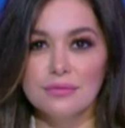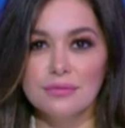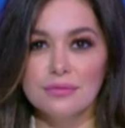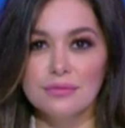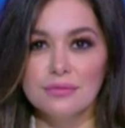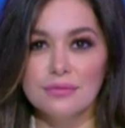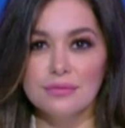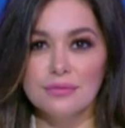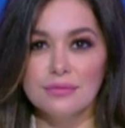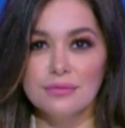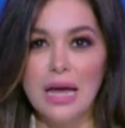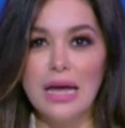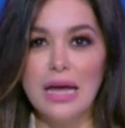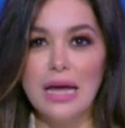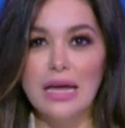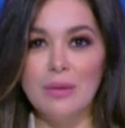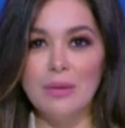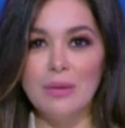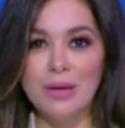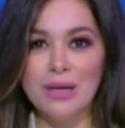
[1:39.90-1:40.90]
باذن الله.
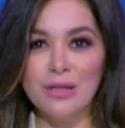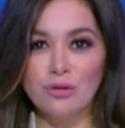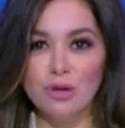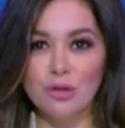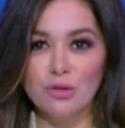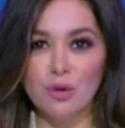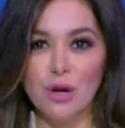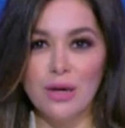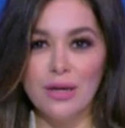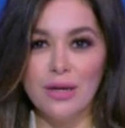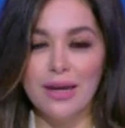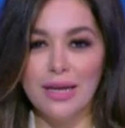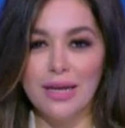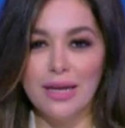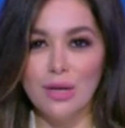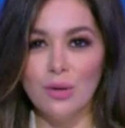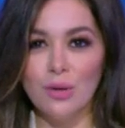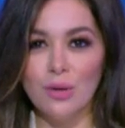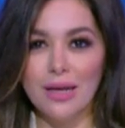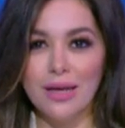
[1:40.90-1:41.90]
يمكن دكتور علاء
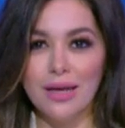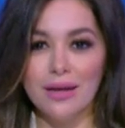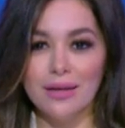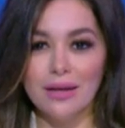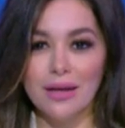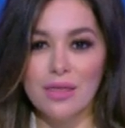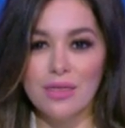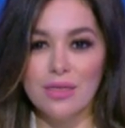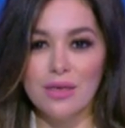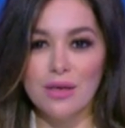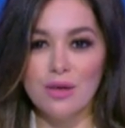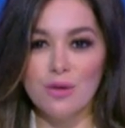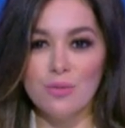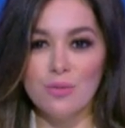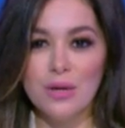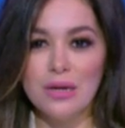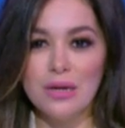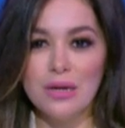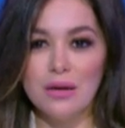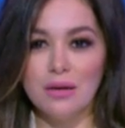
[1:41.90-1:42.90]
كان هناك الكثير
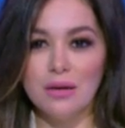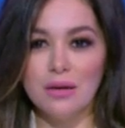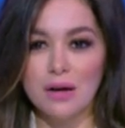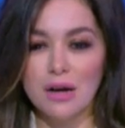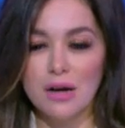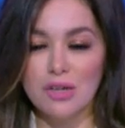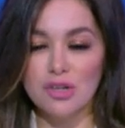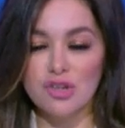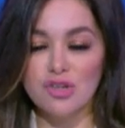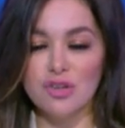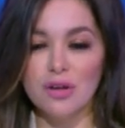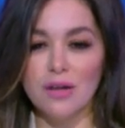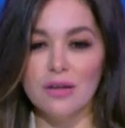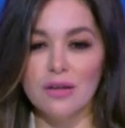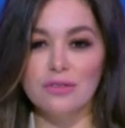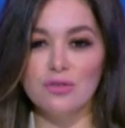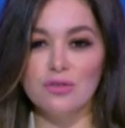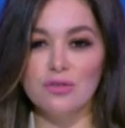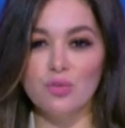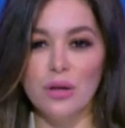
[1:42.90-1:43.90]
من
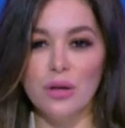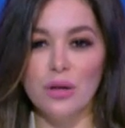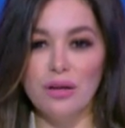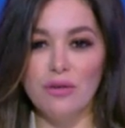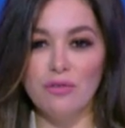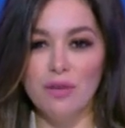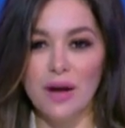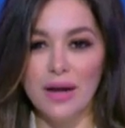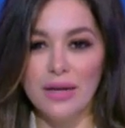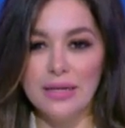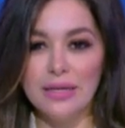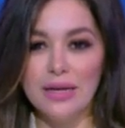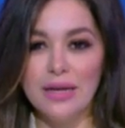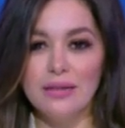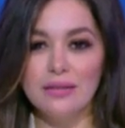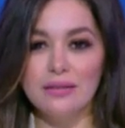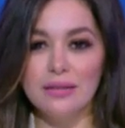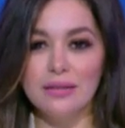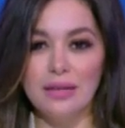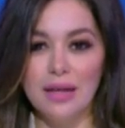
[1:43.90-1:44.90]
النقاشات
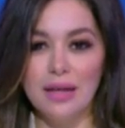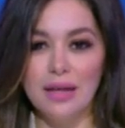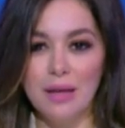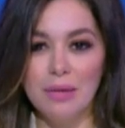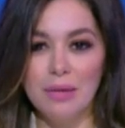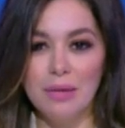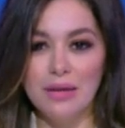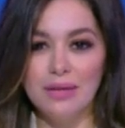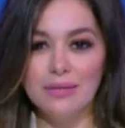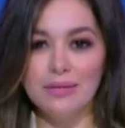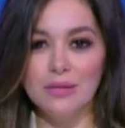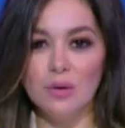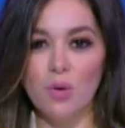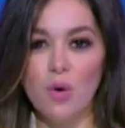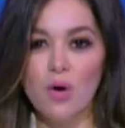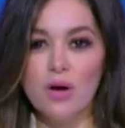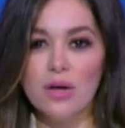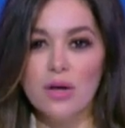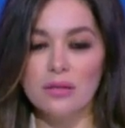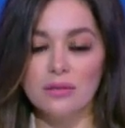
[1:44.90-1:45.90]
والفعاليات الهامه التي
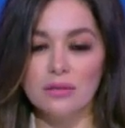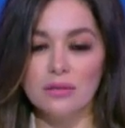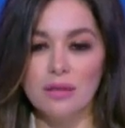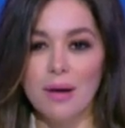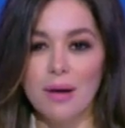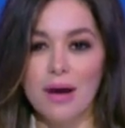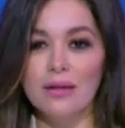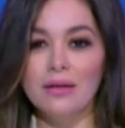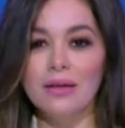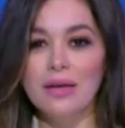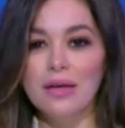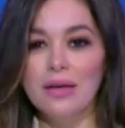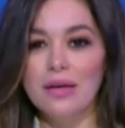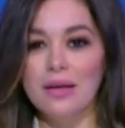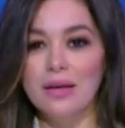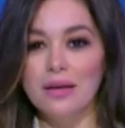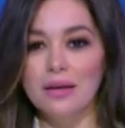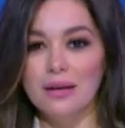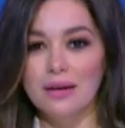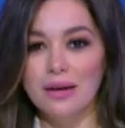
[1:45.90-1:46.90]
عقدت طبعا
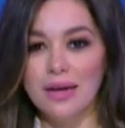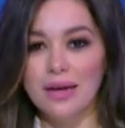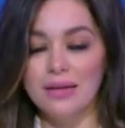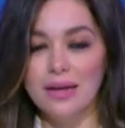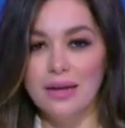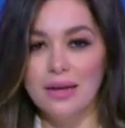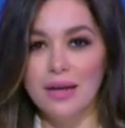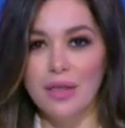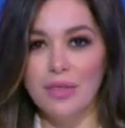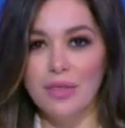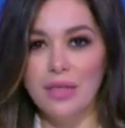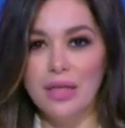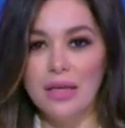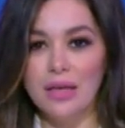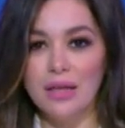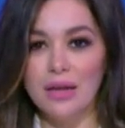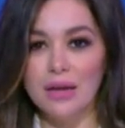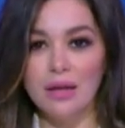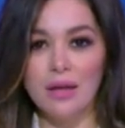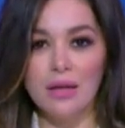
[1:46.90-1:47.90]
آه، خلال
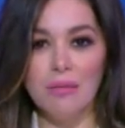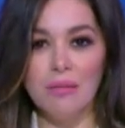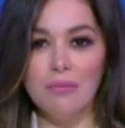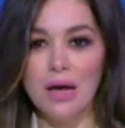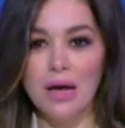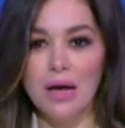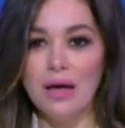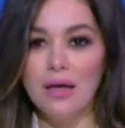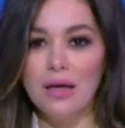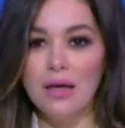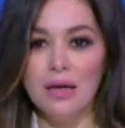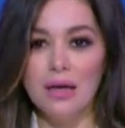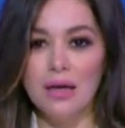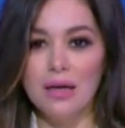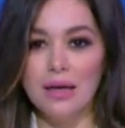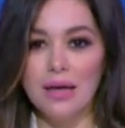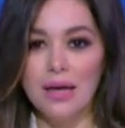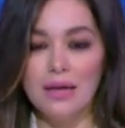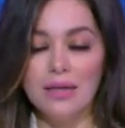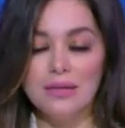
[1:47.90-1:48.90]
هذه القمه،
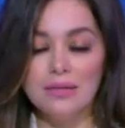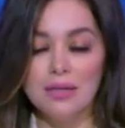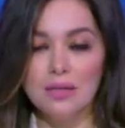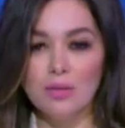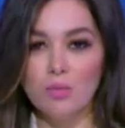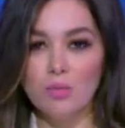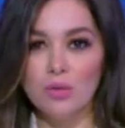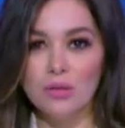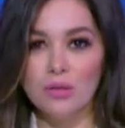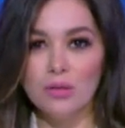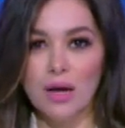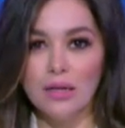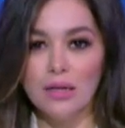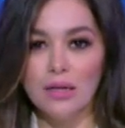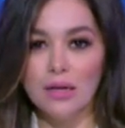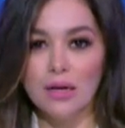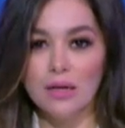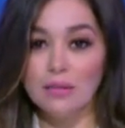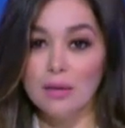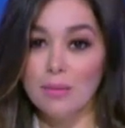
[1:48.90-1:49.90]
آه، جلسات
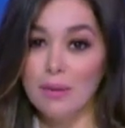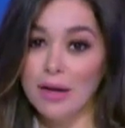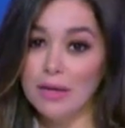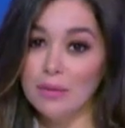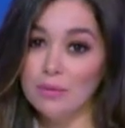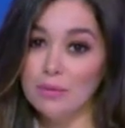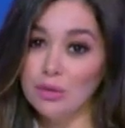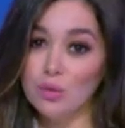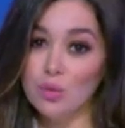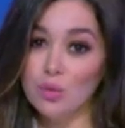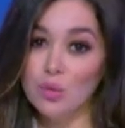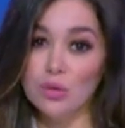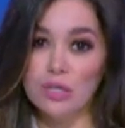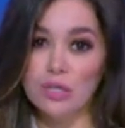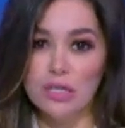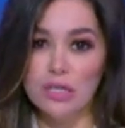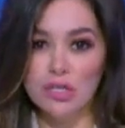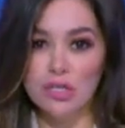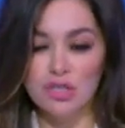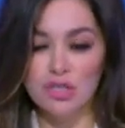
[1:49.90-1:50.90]
متعلقه طبعا بدور
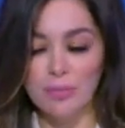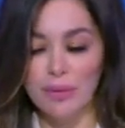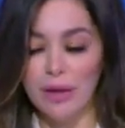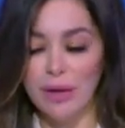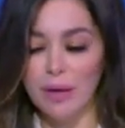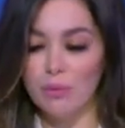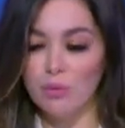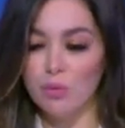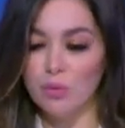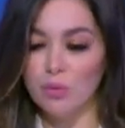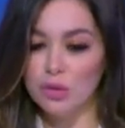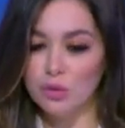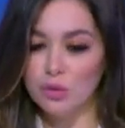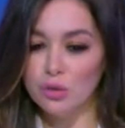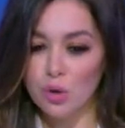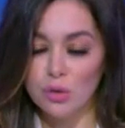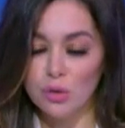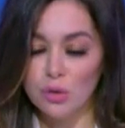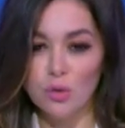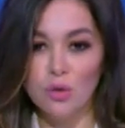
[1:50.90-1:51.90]
الشباب
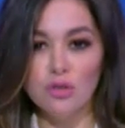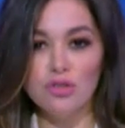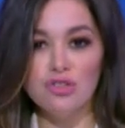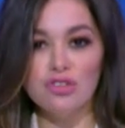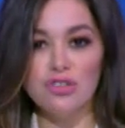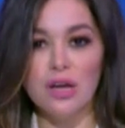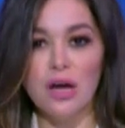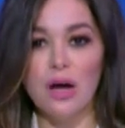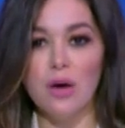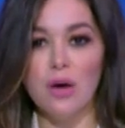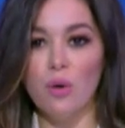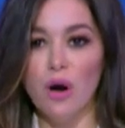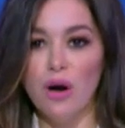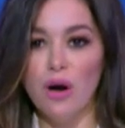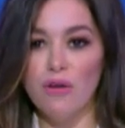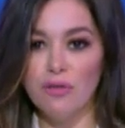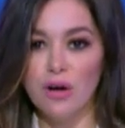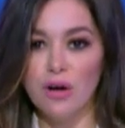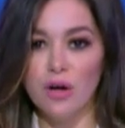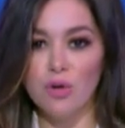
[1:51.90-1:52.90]
والتكنولوجيا
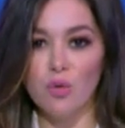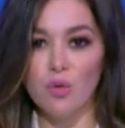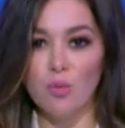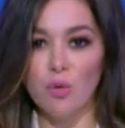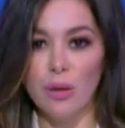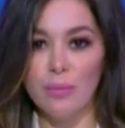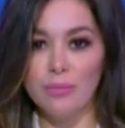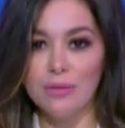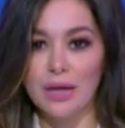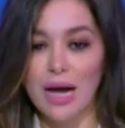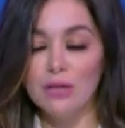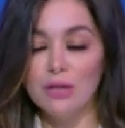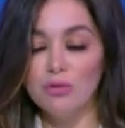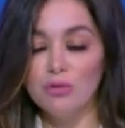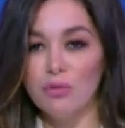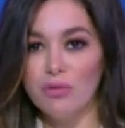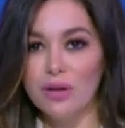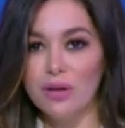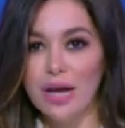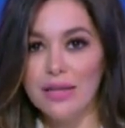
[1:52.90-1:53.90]
وافكارهم
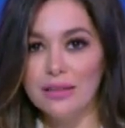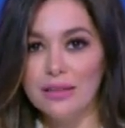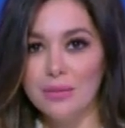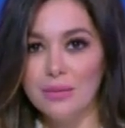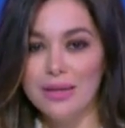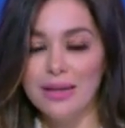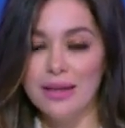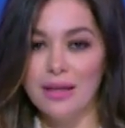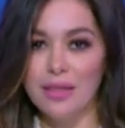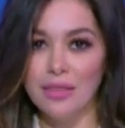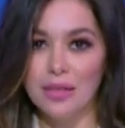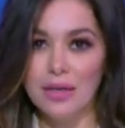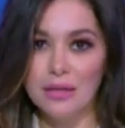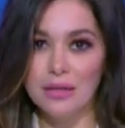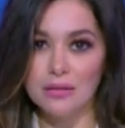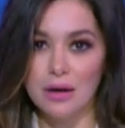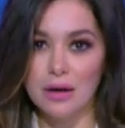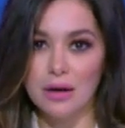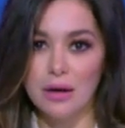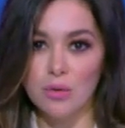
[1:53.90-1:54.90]
وابداعاتهم في الحد من هذه
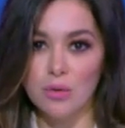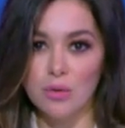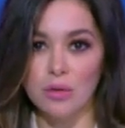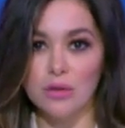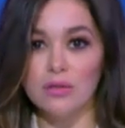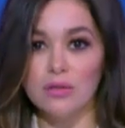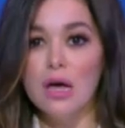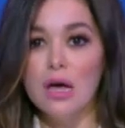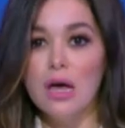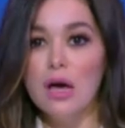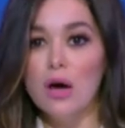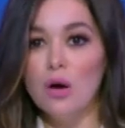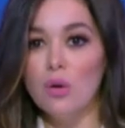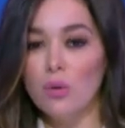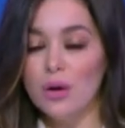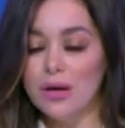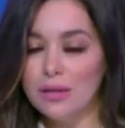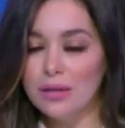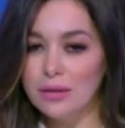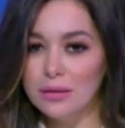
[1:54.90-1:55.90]
التغيرات،
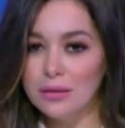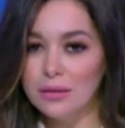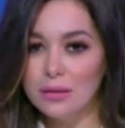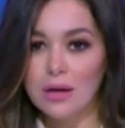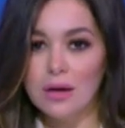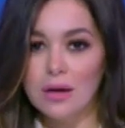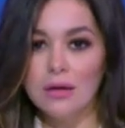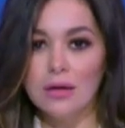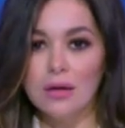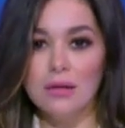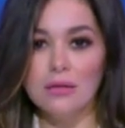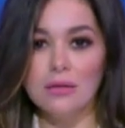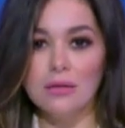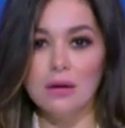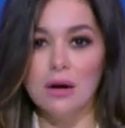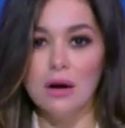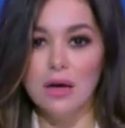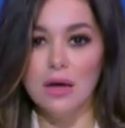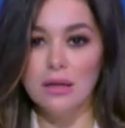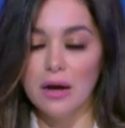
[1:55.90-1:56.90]
والطاقه
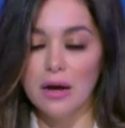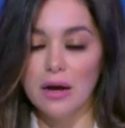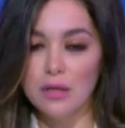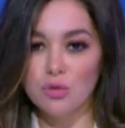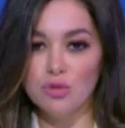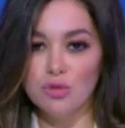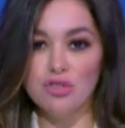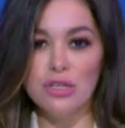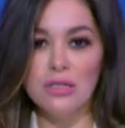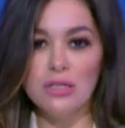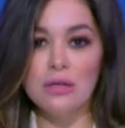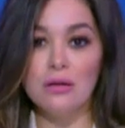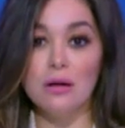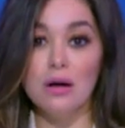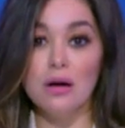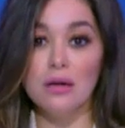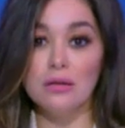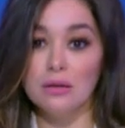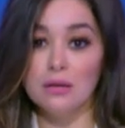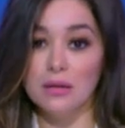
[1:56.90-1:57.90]
الخضراء، الهيدروجين
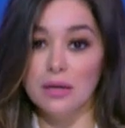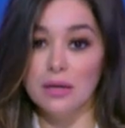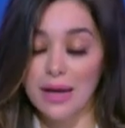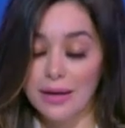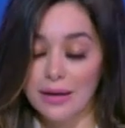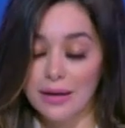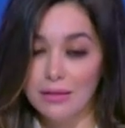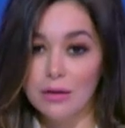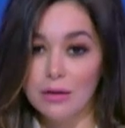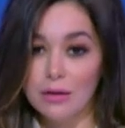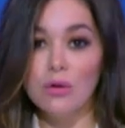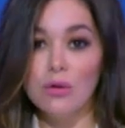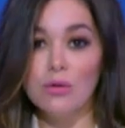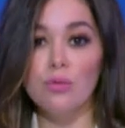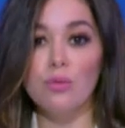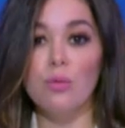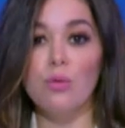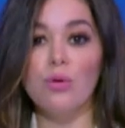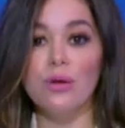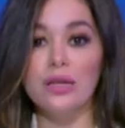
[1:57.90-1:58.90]
الاخضر، الحياد
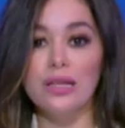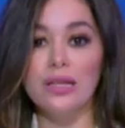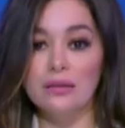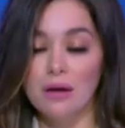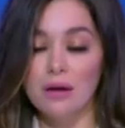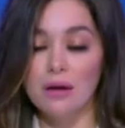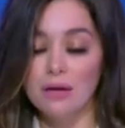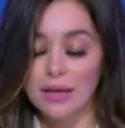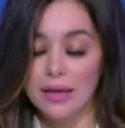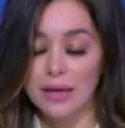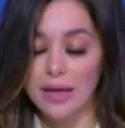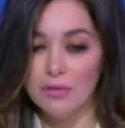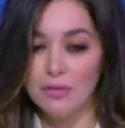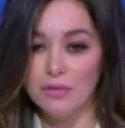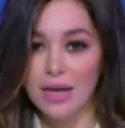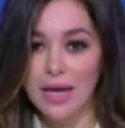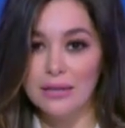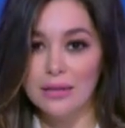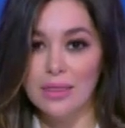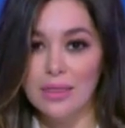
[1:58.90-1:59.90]
الكربوني، النهارده كان
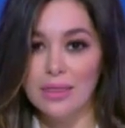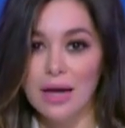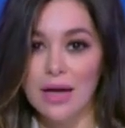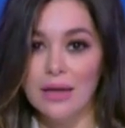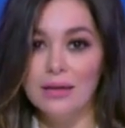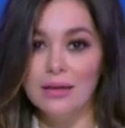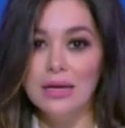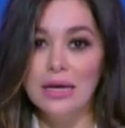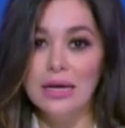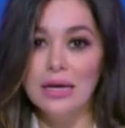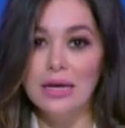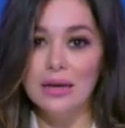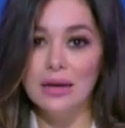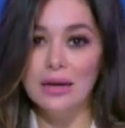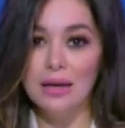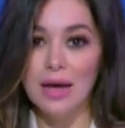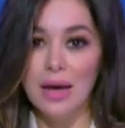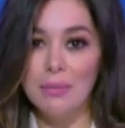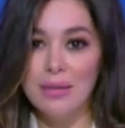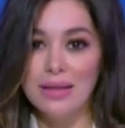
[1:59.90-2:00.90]
في حديث عن
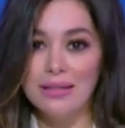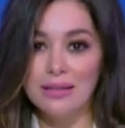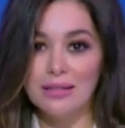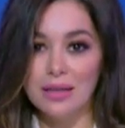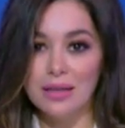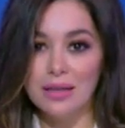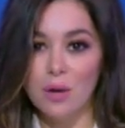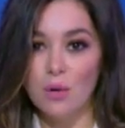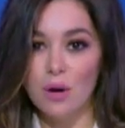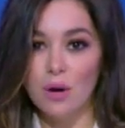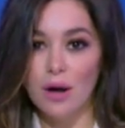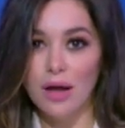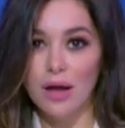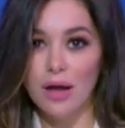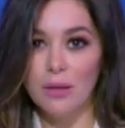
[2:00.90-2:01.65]
آه، اهميه التنوع